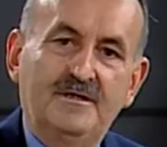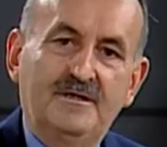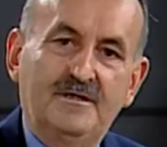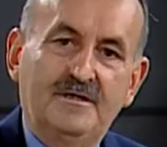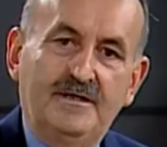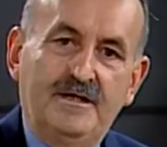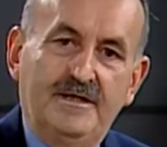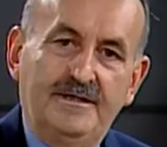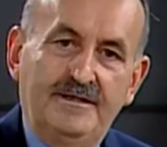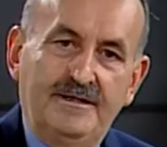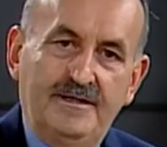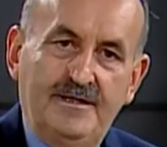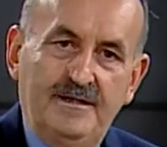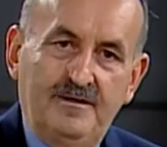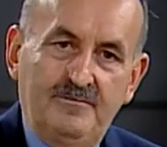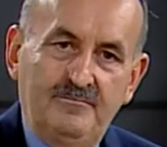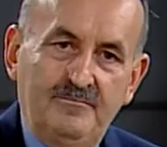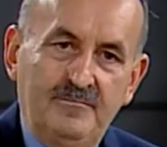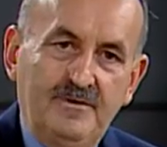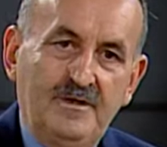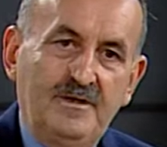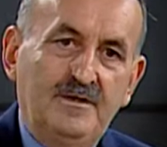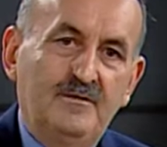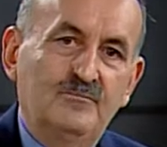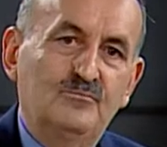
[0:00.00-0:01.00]
Yani hem
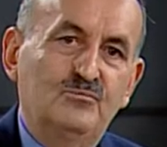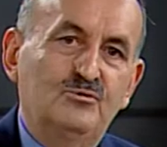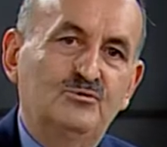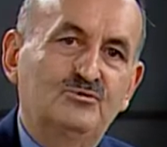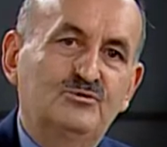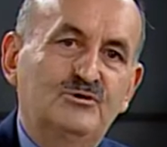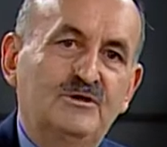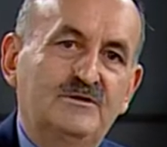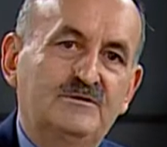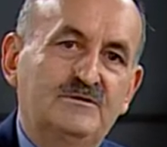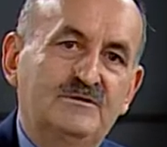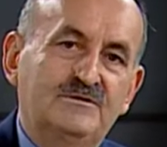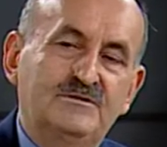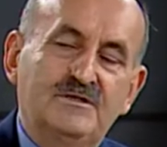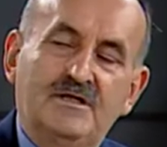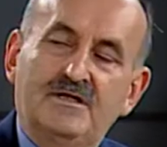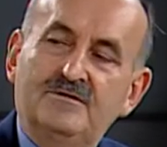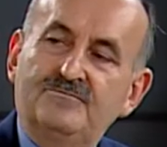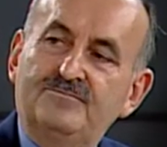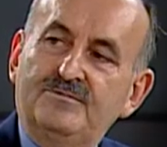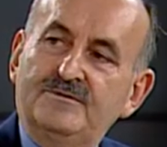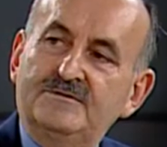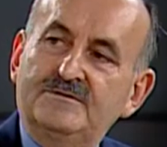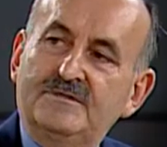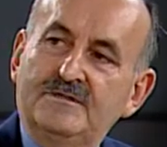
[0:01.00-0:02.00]
Bursa
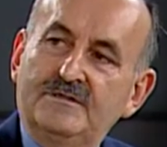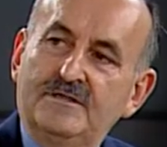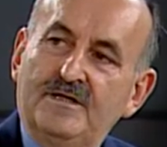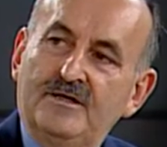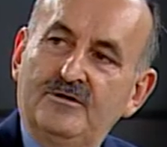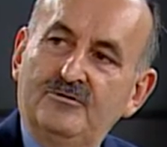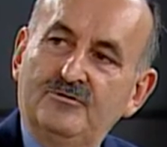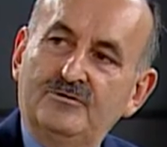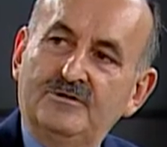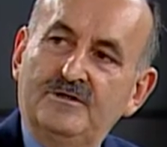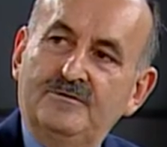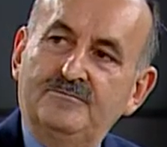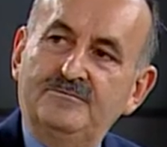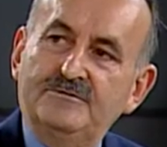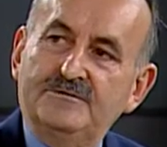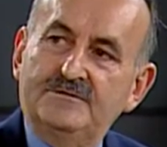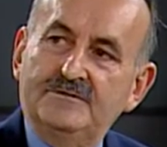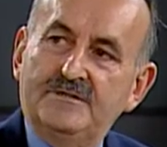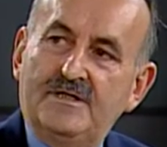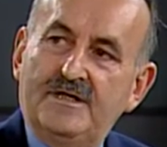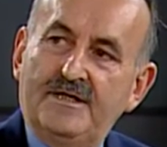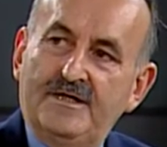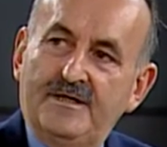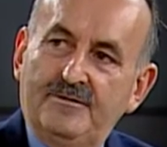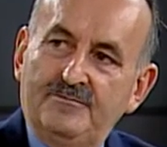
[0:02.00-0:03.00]
Ticaret ve Sanayi
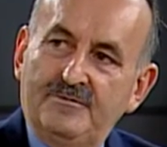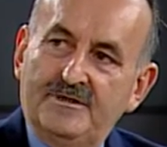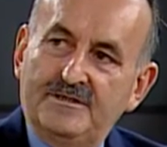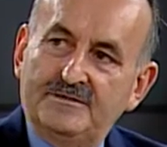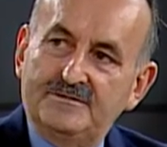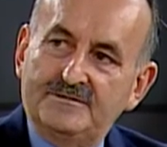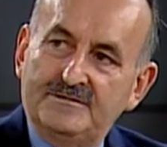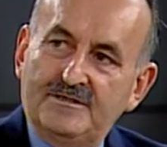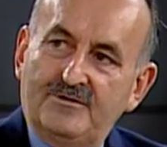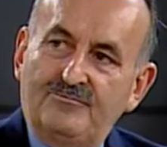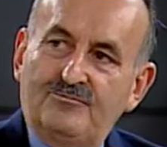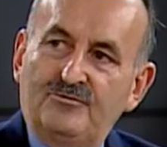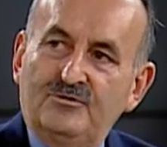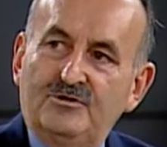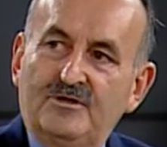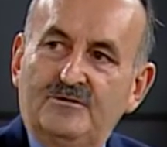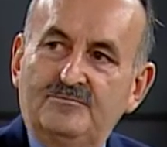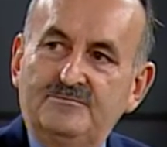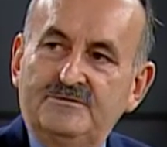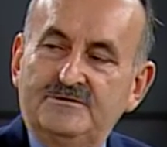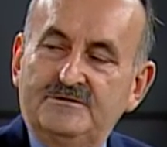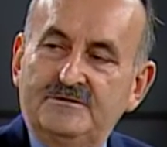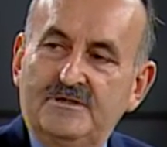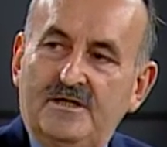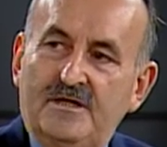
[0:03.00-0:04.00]
Odamızda hem esnaf
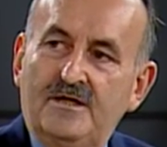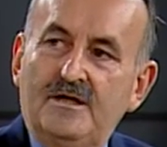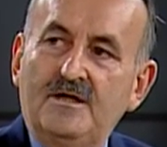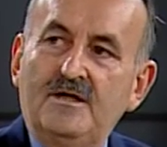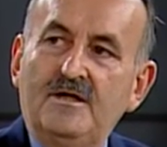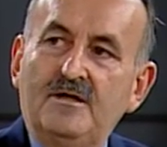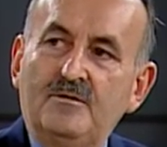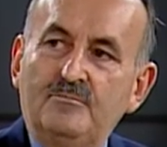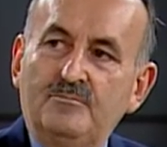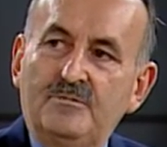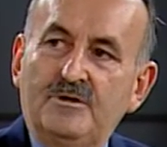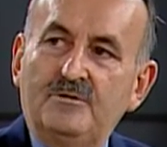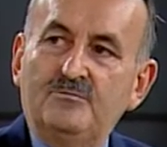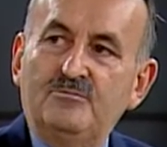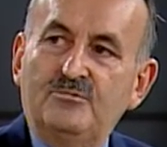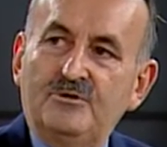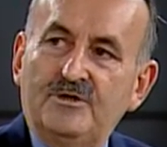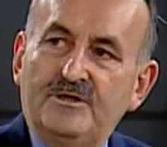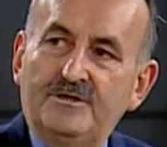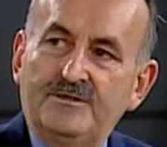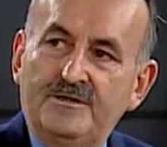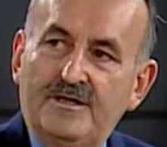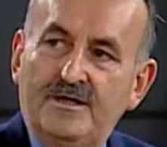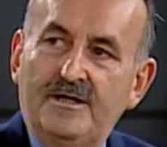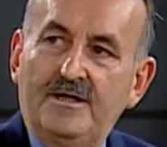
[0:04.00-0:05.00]
odamızda ben
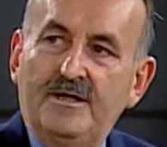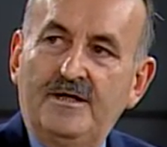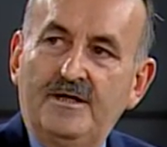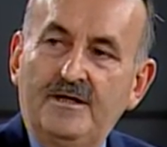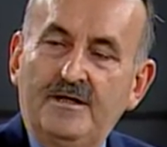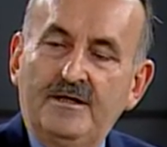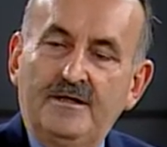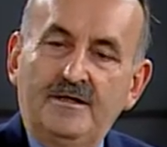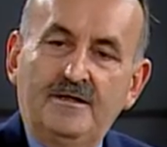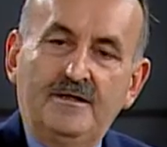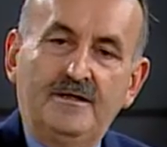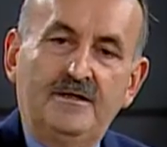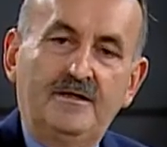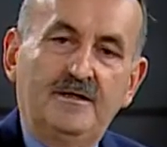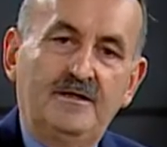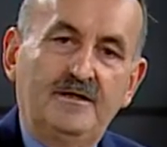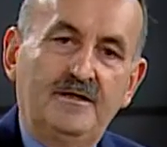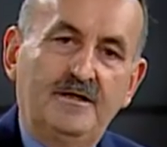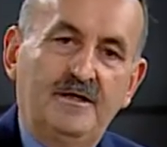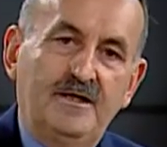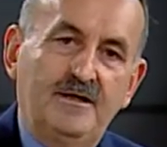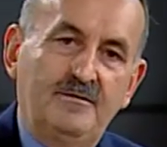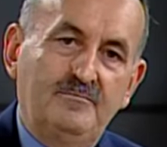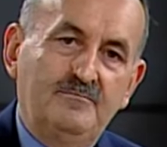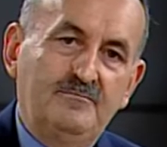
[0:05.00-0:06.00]
burada ee,
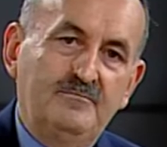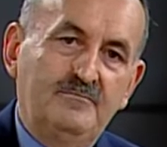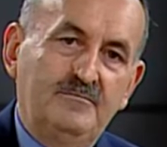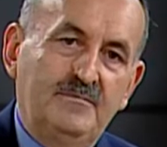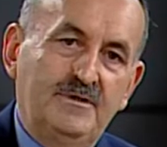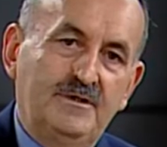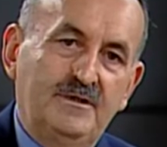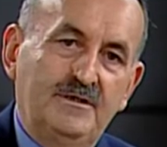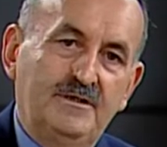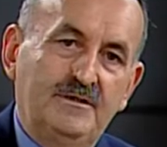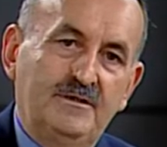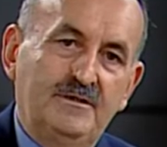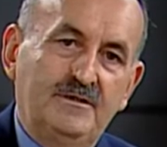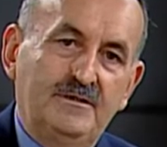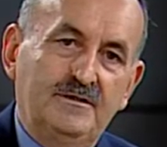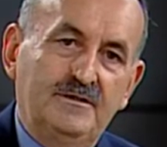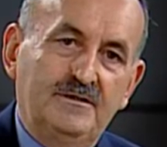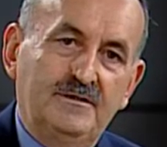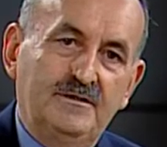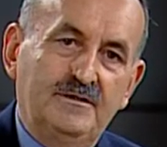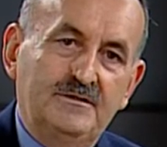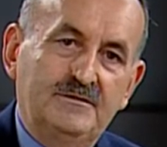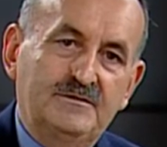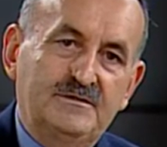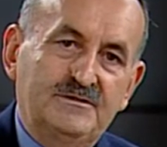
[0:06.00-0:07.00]
hem
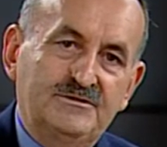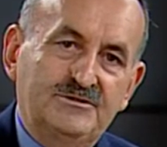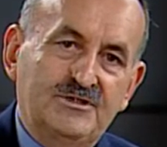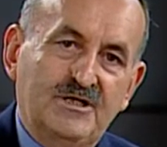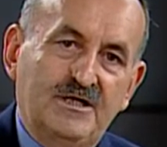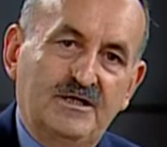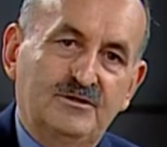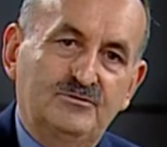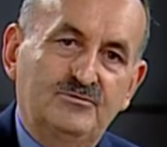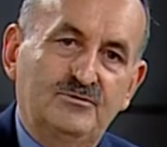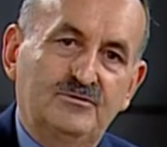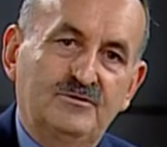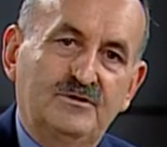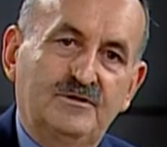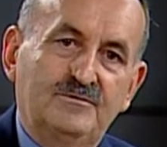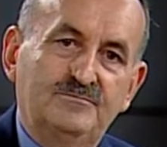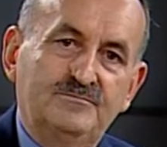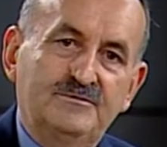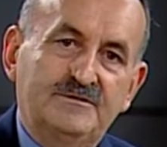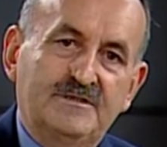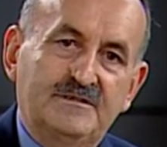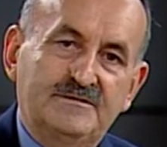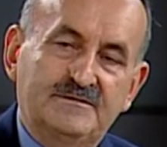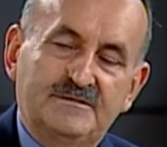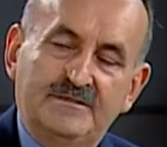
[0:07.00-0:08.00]
e, ticaret
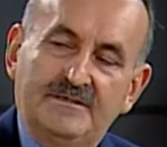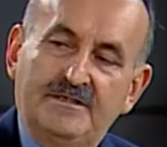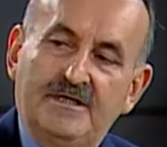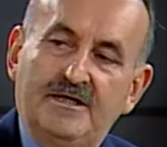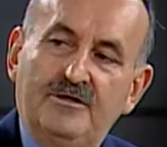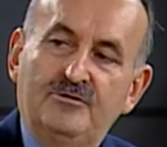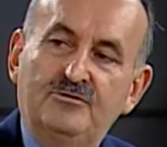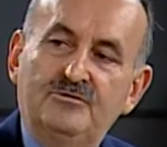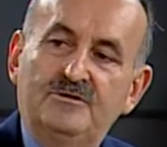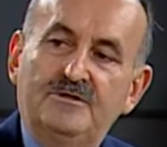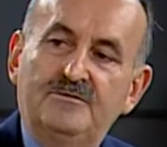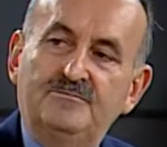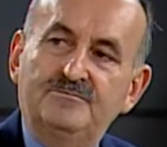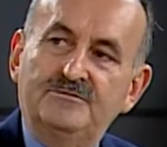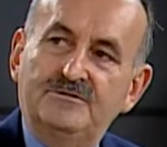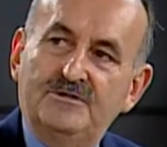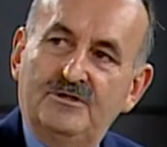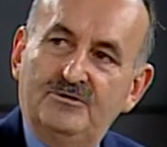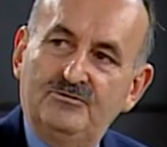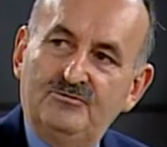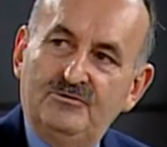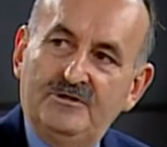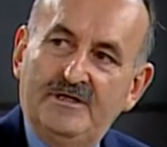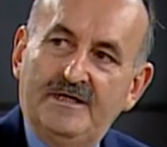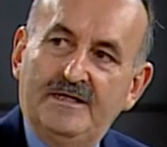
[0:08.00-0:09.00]
odamıza, sanayi odamıza,
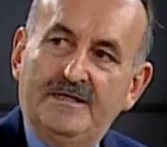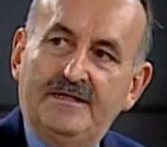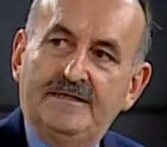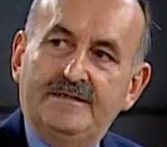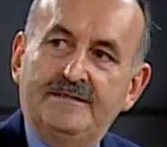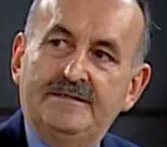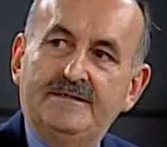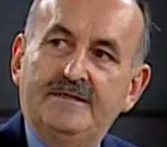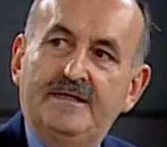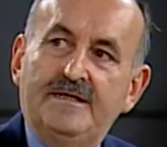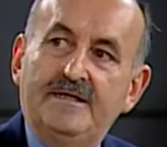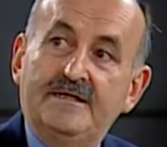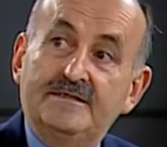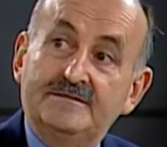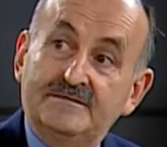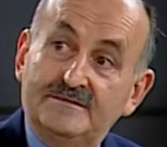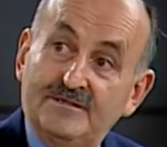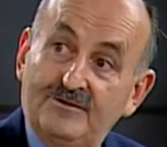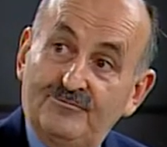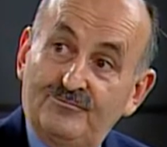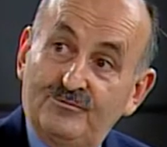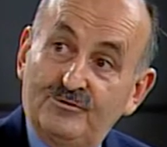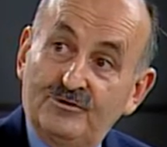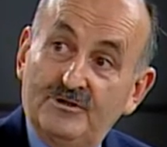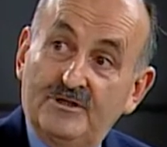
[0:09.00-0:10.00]
üyelerine,
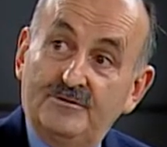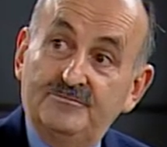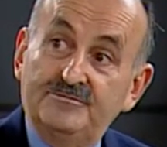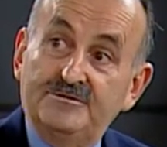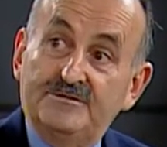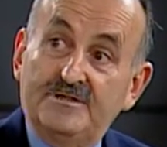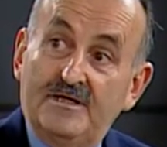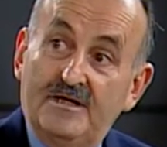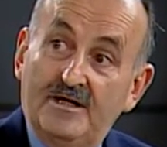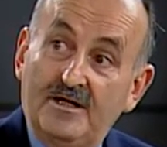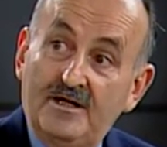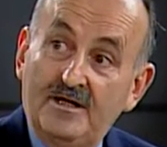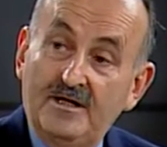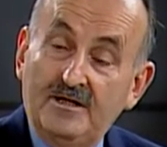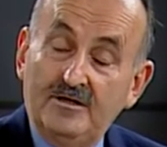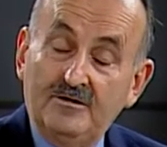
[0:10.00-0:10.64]
esnaf odamıza,